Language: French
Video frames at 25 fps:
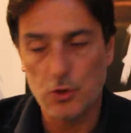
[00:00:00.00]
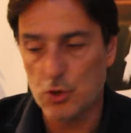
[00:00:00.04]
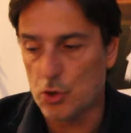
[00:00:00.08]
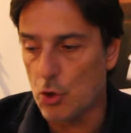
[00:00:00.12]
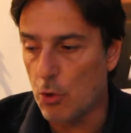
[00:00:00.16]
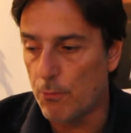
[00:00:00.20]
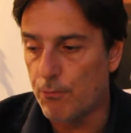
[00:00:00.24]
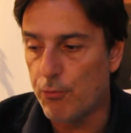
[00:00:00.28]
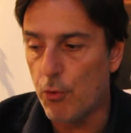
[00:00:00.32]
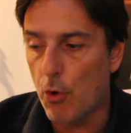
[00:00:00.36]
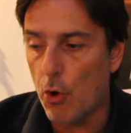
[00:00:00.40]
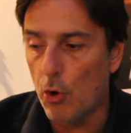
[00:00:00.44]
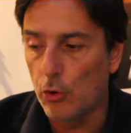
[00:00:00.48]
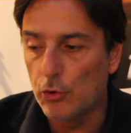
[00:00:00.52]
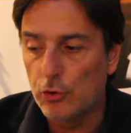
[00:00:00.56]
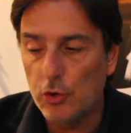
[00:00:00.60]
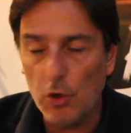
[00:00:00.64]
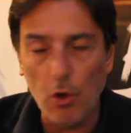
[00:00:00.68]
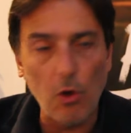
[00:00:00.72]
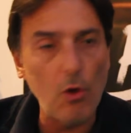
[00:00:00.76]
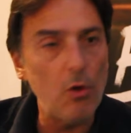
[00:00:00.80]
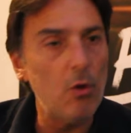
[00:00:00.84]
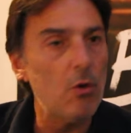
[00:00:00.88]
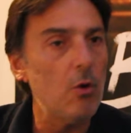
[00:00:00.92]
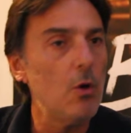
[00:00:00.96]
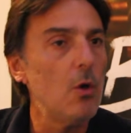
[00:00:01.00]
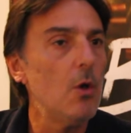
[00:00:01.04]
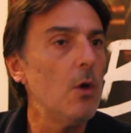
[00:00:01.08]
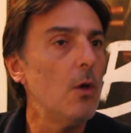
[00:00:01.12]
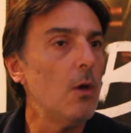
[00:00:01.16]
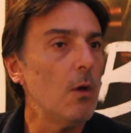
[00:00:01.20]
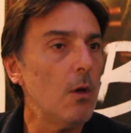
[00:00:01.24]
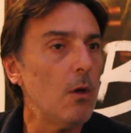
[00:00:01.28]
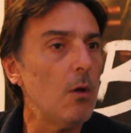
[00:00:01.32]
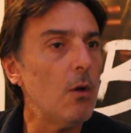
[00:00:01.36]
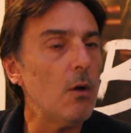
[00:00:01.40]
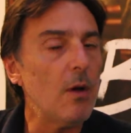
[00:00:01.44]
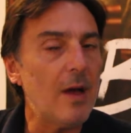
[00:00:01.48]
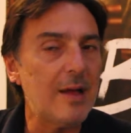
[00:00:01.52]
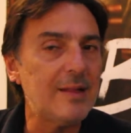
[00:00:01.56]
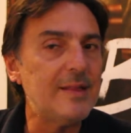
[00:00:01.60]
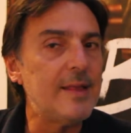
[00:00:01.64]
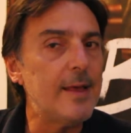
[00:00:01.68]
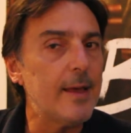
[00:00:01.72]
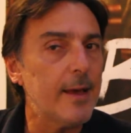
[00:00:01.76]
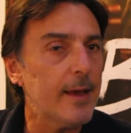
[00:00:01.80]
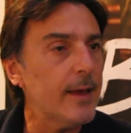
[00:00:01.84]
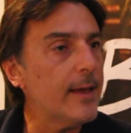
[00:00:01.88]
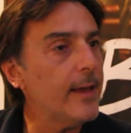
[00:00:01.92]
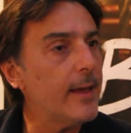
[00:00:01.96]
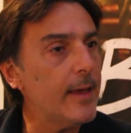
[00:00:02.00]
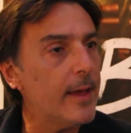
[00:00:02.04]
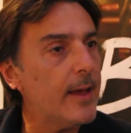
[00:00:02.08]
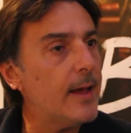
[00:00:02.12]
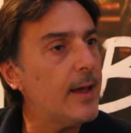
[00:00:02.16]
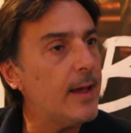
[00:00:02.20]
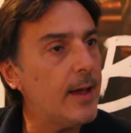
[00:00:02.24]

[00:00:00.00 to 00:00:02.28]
sans pour autant euh, adhérer